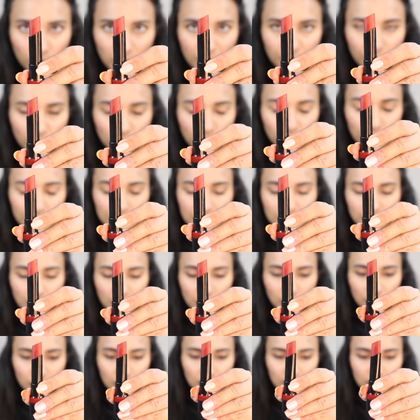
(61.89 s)
की इसकी
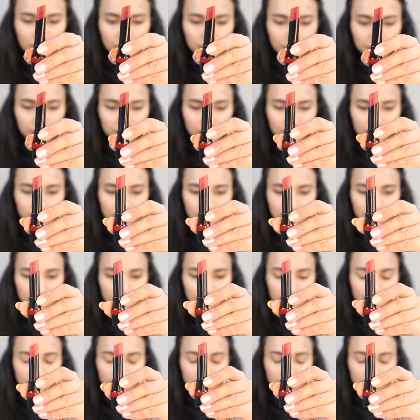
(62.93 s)
टिप है जो कि